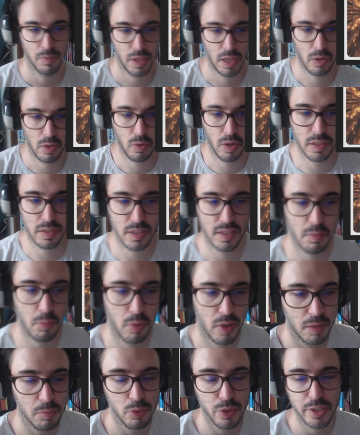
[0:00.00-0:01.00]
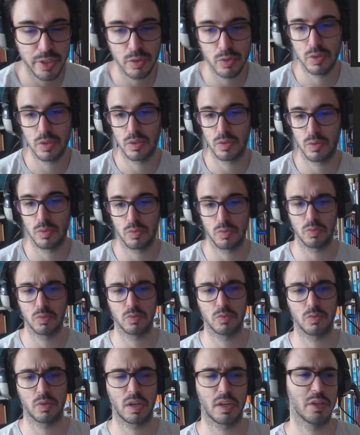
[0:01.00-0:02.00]
Agora, sem demorar muito,
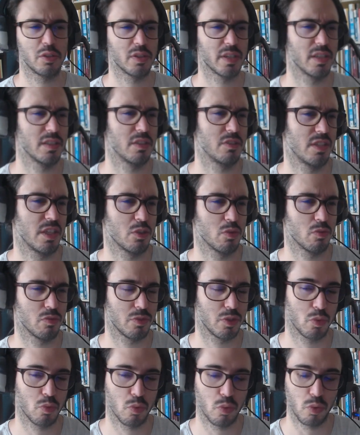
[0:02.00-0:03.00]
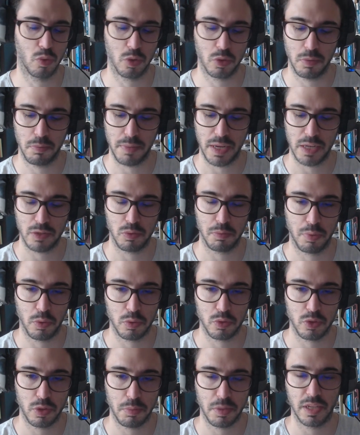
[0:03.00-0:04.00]
eu acredito que esse seja um vídeo curto, mas um
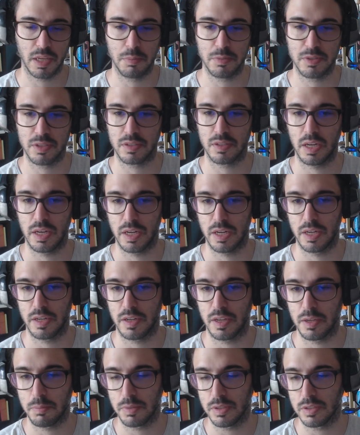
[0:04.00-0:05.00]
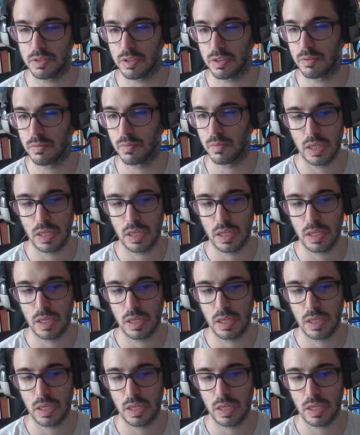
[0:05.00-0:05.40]
pouco sobre game design, RPG,